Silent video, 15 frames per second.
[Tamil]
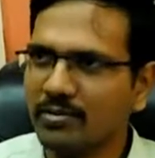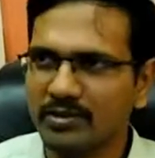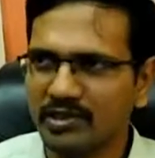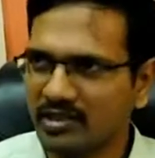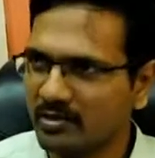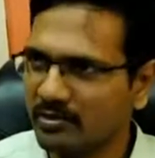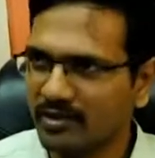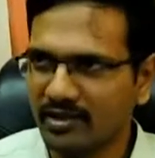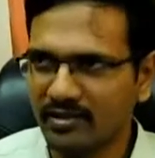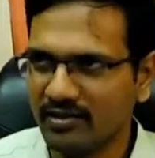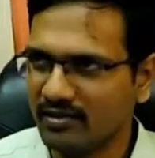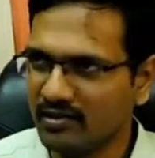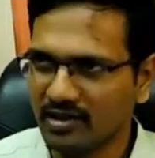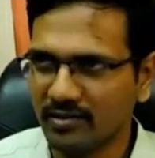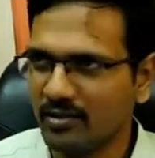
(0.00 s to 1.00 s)
இதையடுத்து
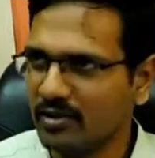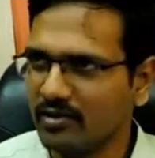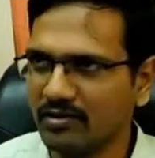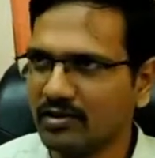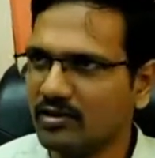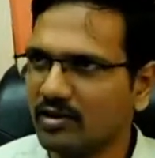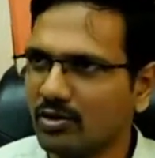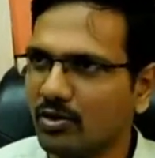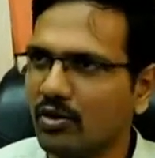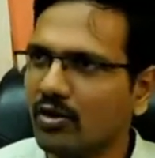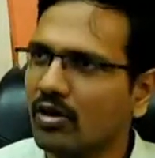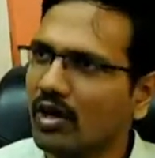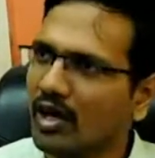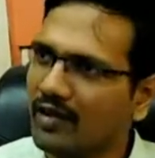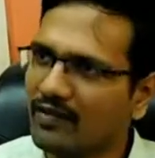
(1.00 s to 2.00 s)
மாவட்ட
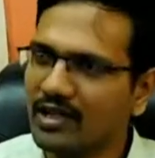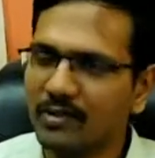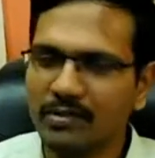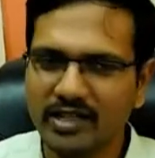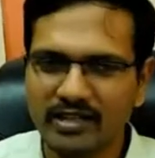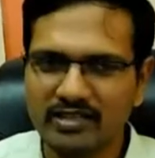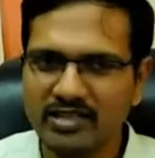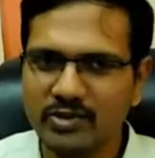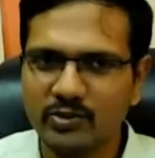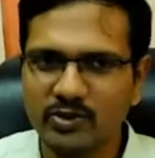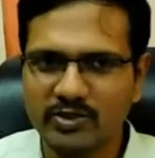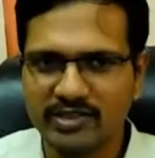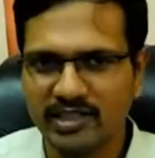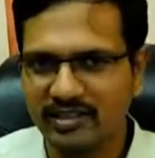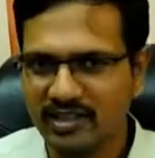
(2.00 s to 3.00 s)
ஆட்சியர் மாதத்தின்
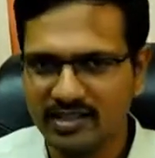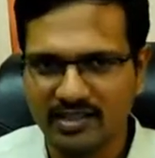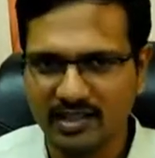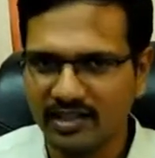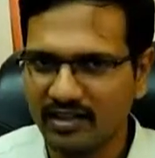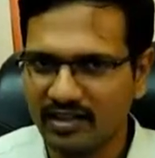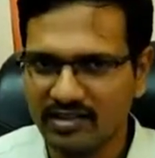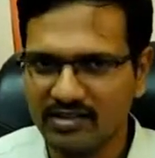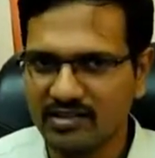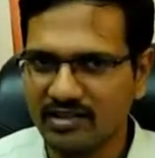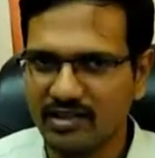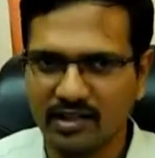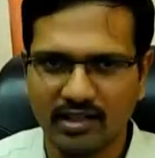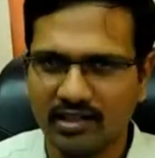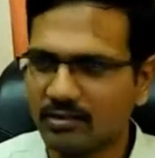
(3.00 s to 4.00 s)
இரண்டாம் வாரத்தில்
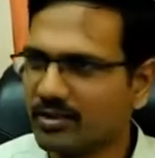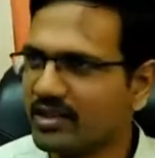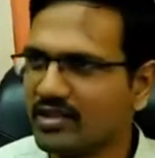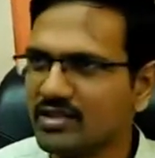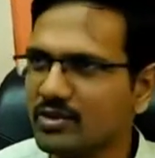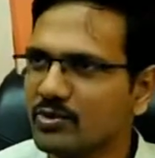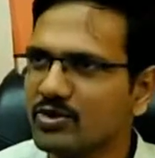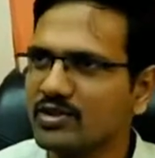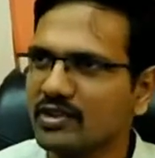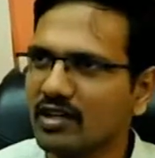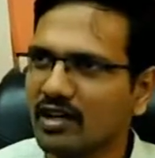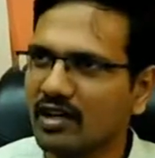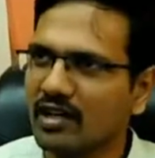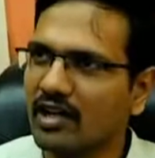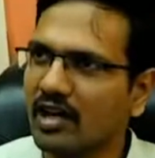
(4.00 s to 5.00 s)
கொடைக்கானலில்
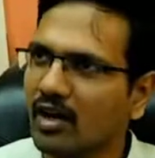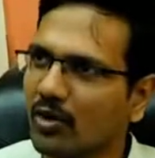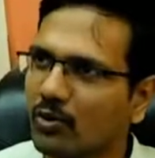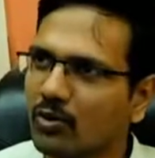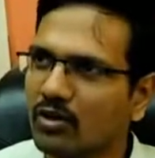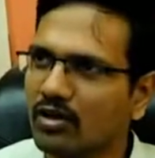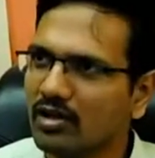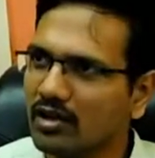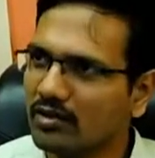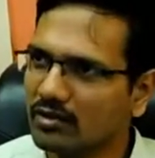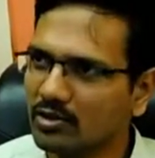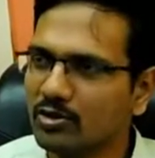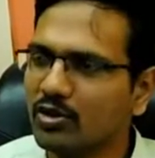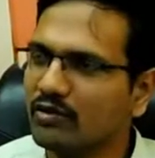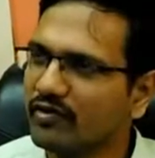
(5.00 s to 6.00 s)
விவசாயிகள் குறை தீர்க்கும்
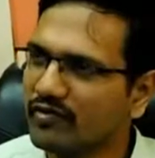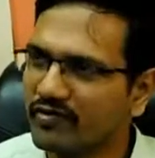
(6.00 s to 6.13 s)
நாள்